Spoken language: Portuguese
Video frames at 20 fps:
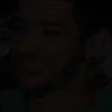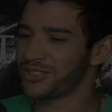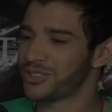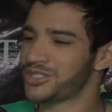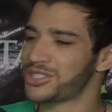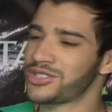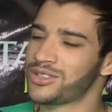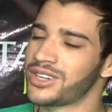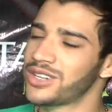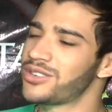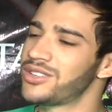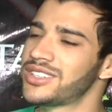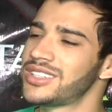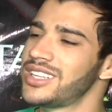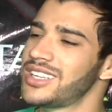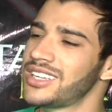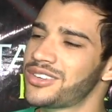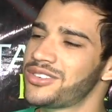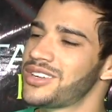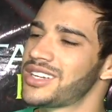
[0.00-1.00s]
Hoje eu
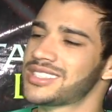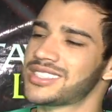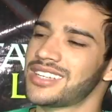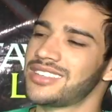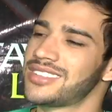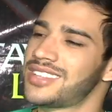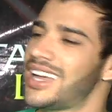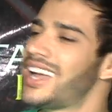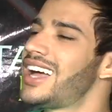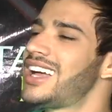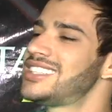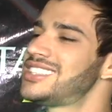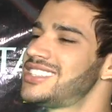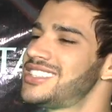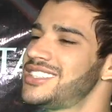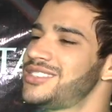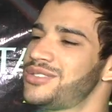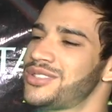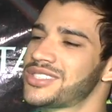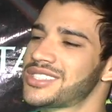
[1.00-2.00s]
acordei com a saudade
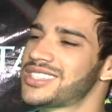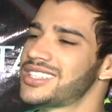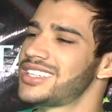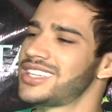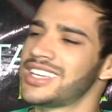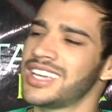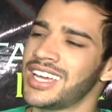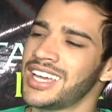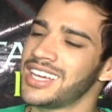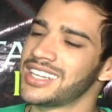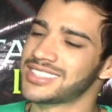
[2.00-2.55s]
de você,